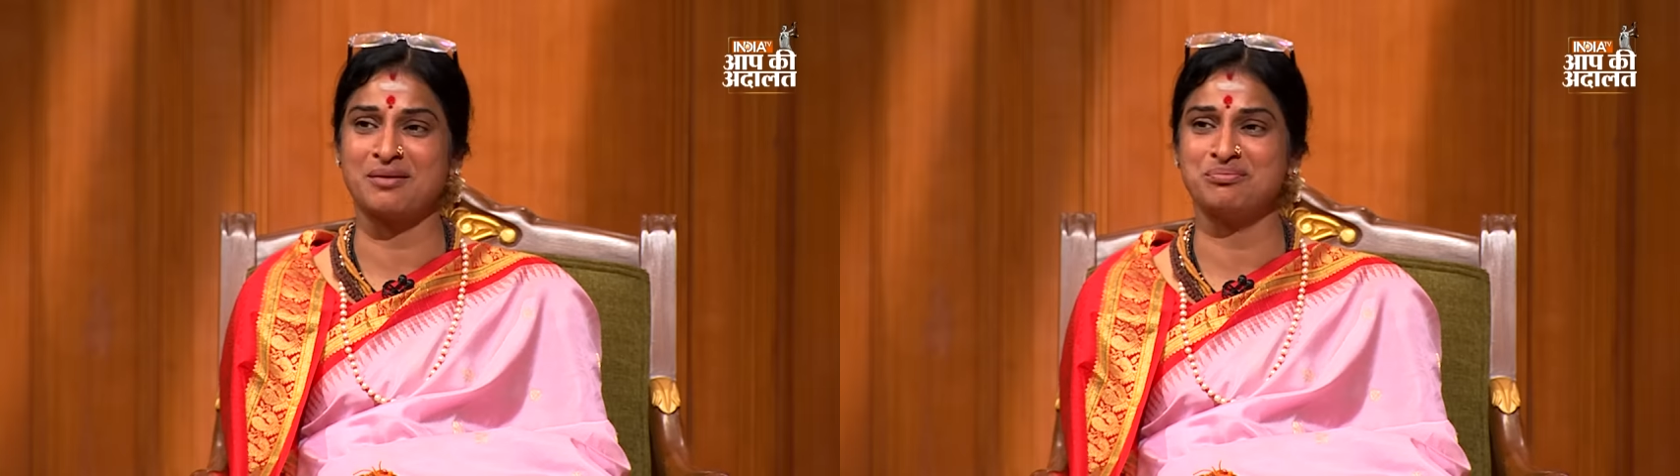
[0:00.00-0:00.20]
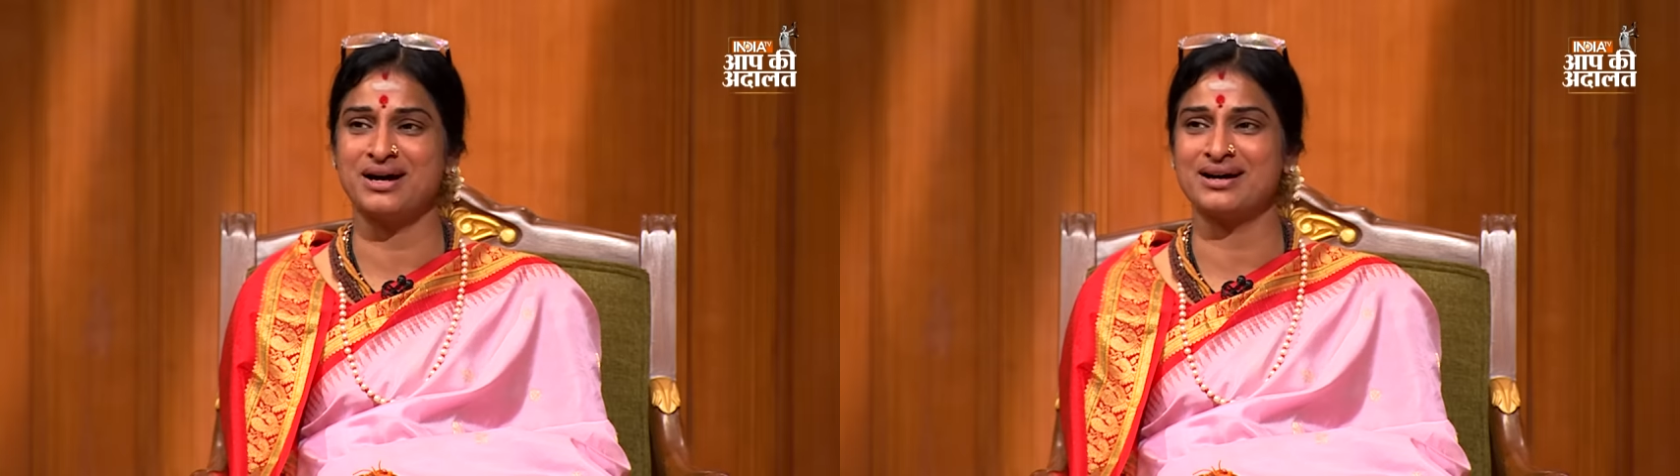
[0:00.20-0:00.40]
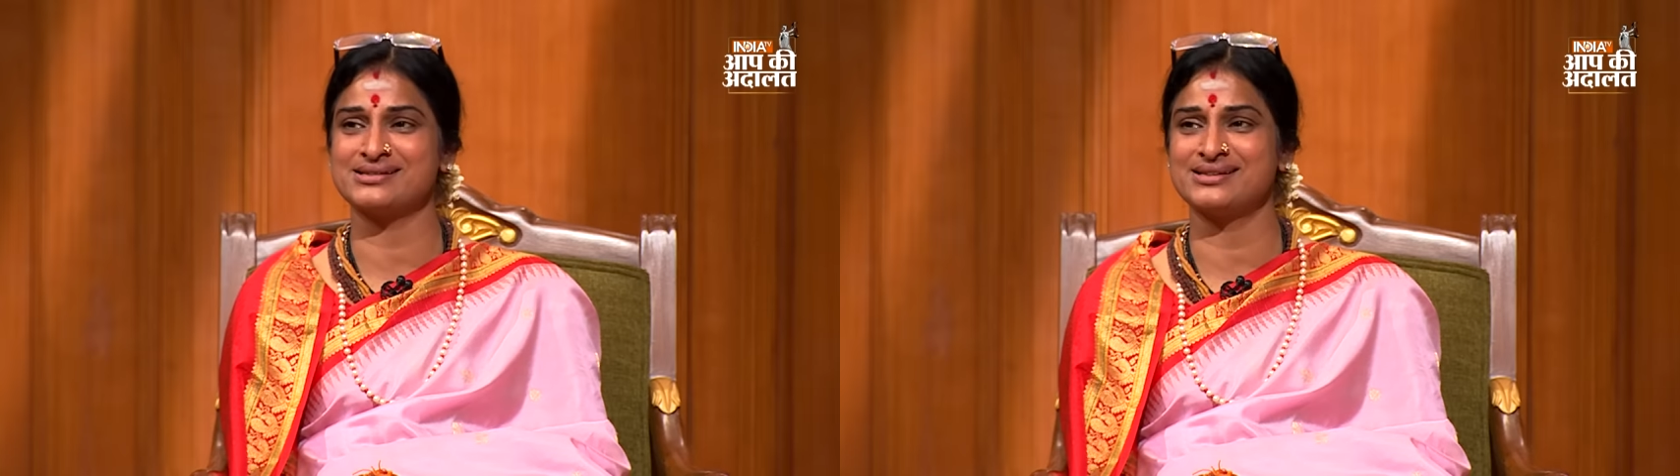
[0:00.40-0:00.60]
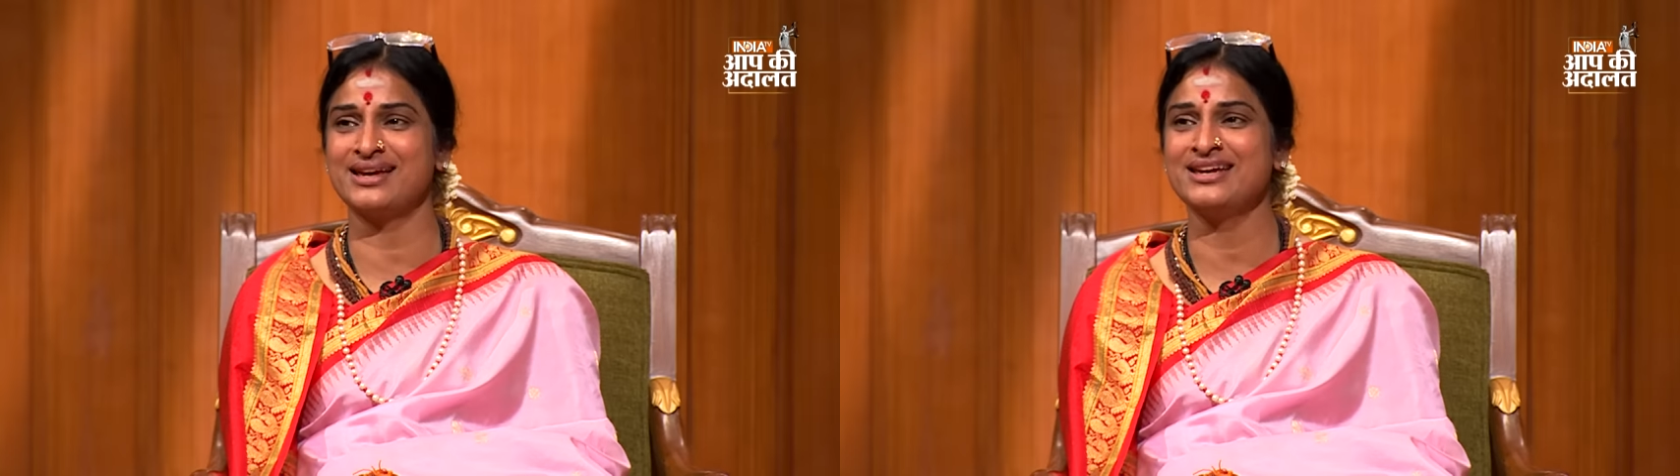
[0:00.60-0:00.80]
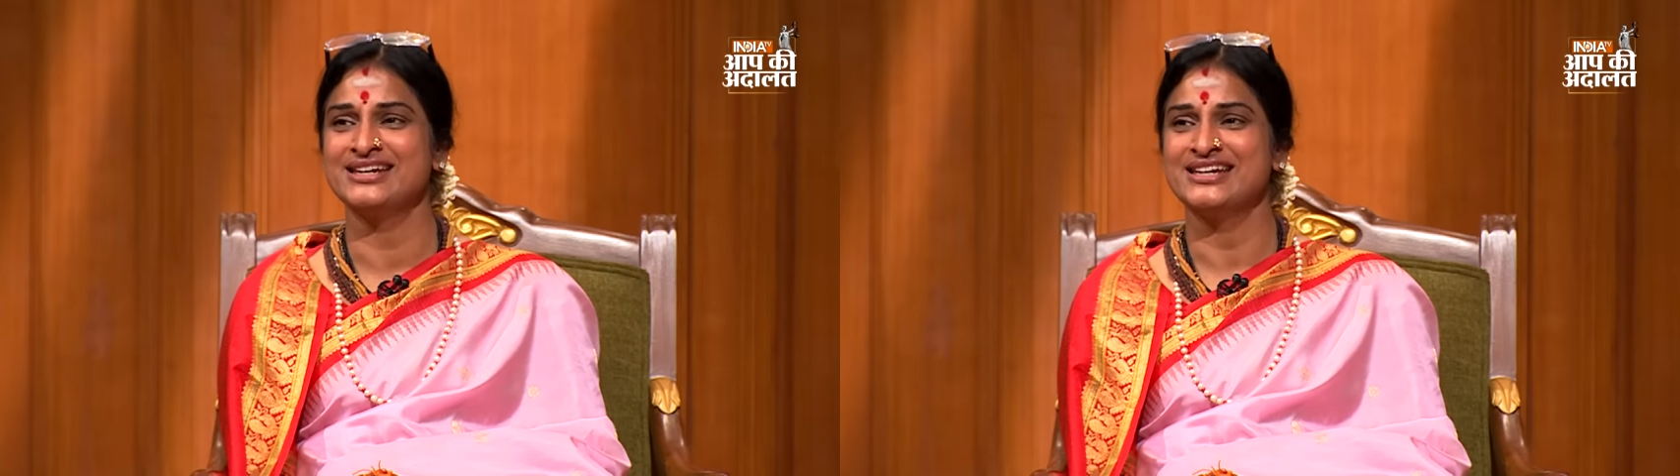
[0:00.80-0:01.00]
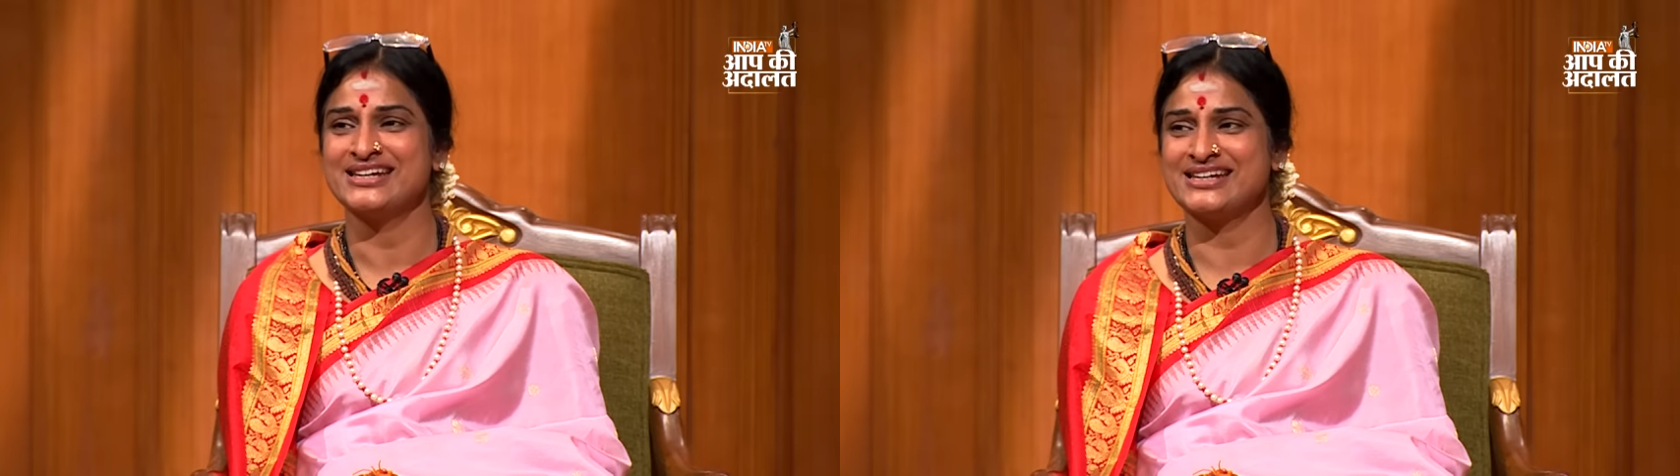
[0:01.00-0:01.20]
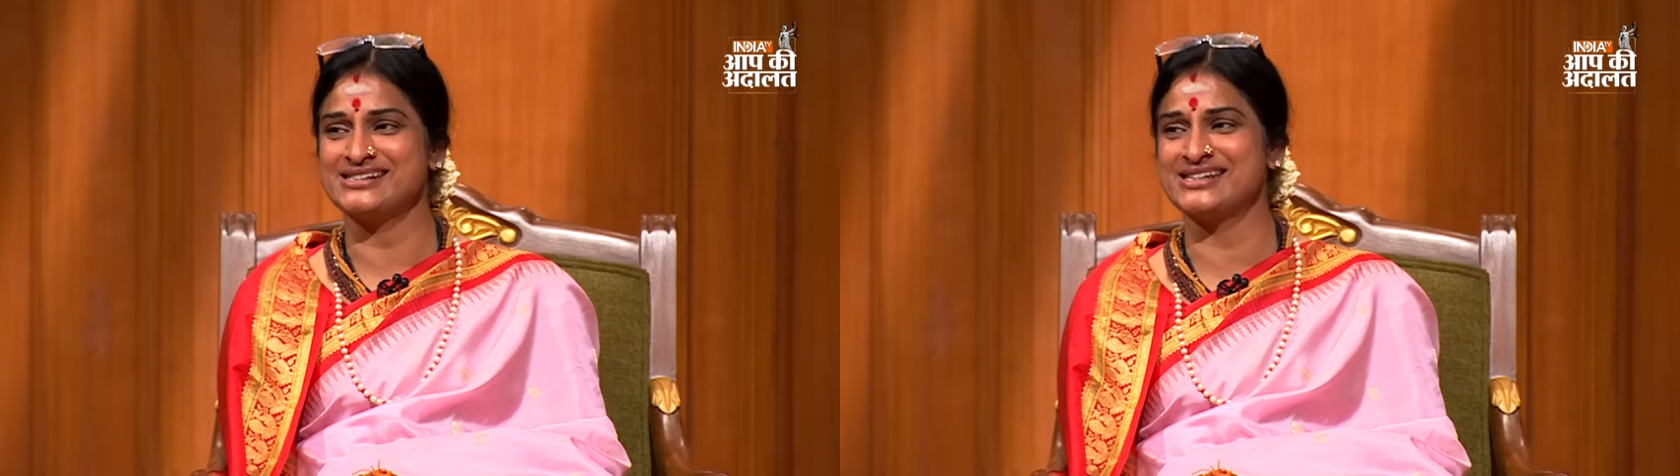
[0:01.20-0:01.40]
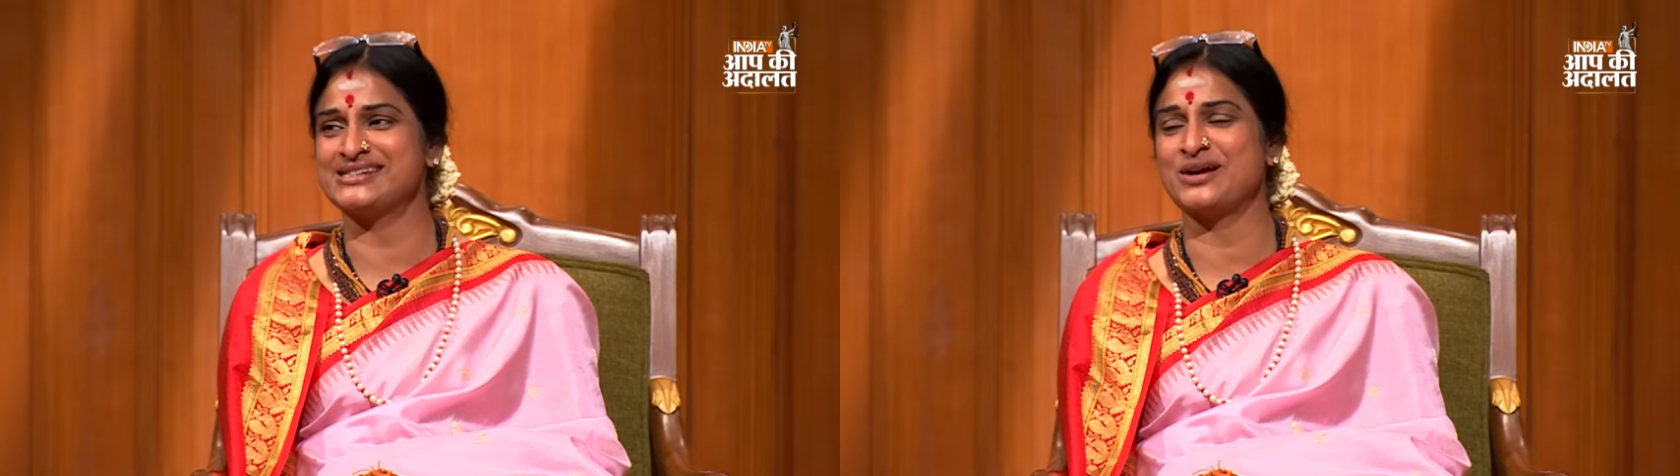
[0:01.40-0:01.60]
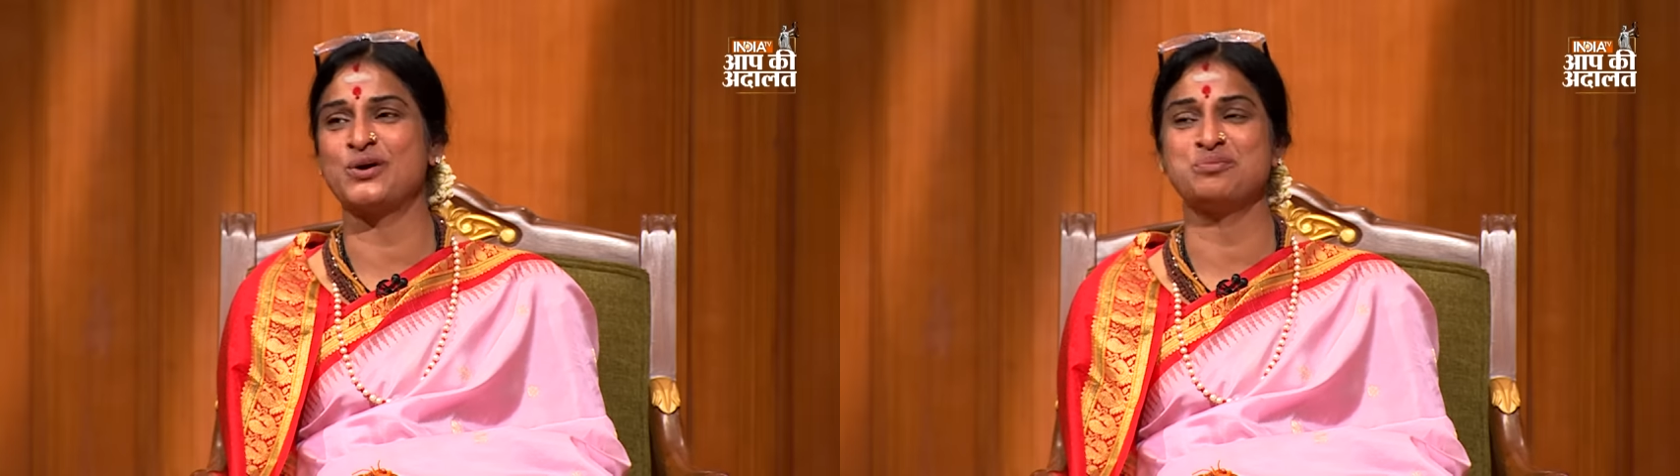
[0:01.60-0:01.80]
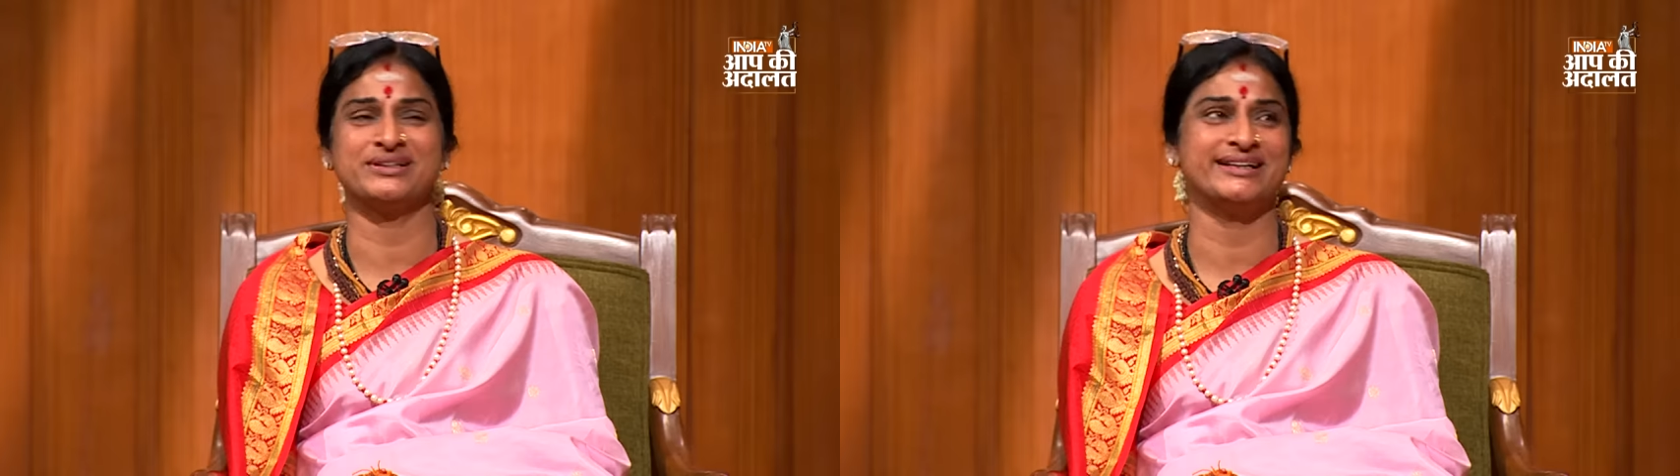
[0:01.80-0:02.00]
आप बाहर से किसी से
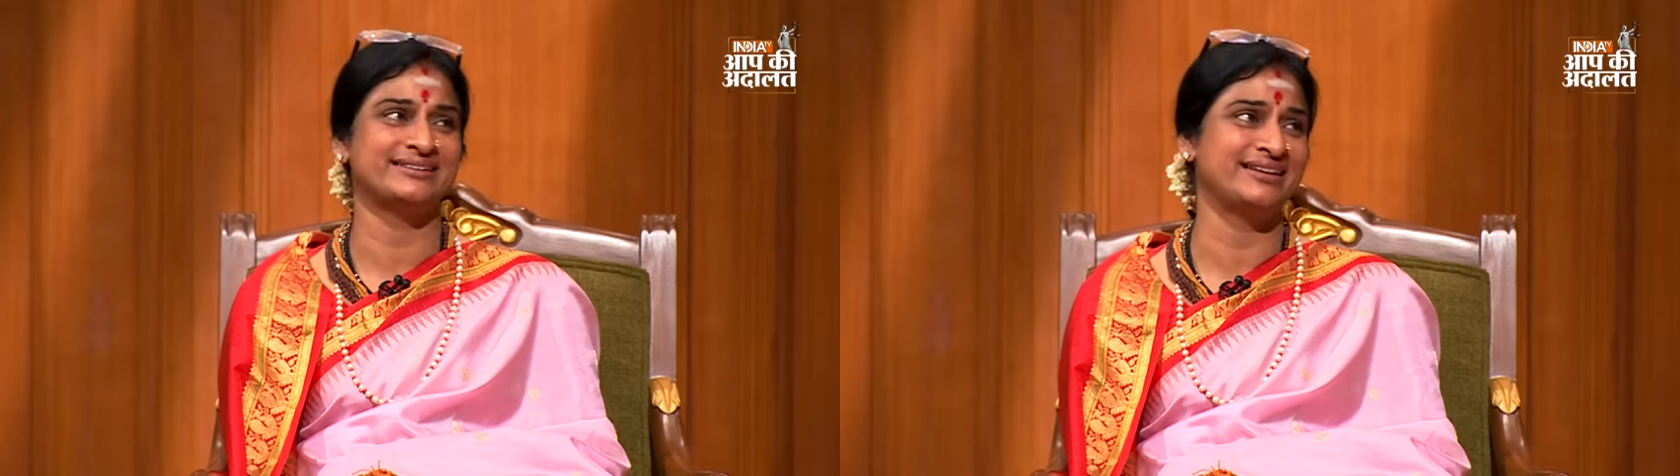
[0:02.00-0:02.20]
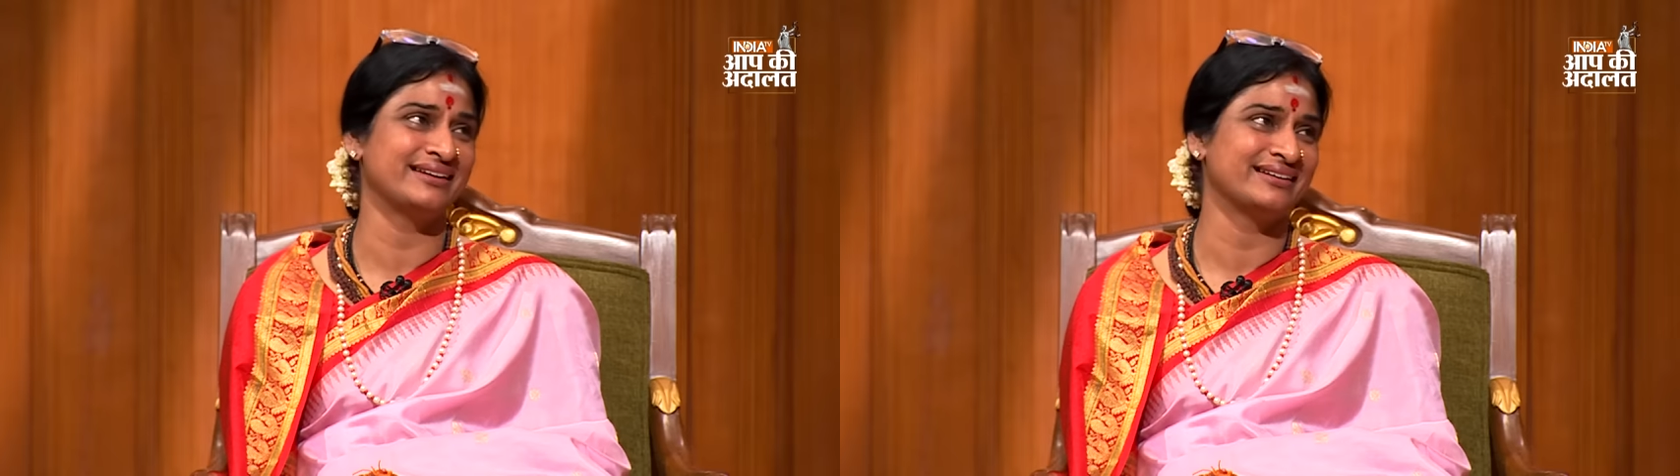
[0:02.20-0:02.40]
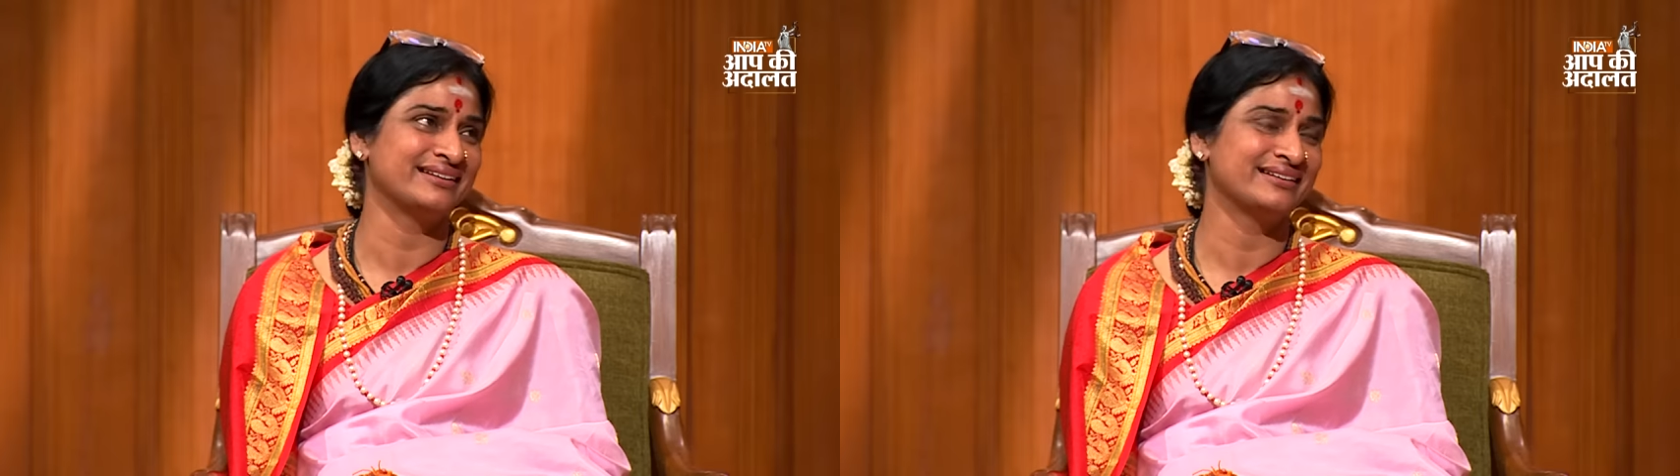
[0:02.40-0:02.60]
कोई मदद लिए